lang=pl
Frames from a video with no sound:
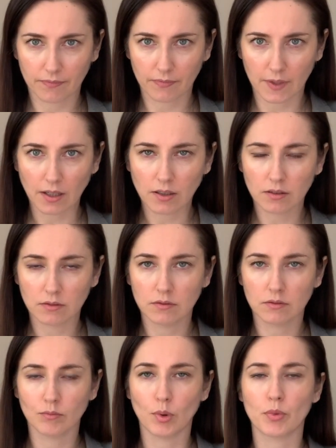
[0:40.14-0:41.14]
Tak?
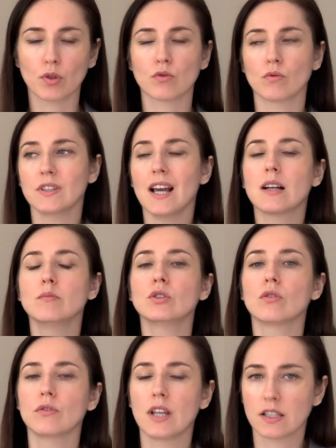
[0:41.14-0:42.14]
Po prostu jak my
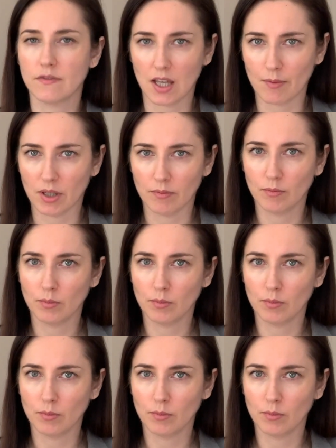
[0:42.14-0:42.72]
to nazwiemy?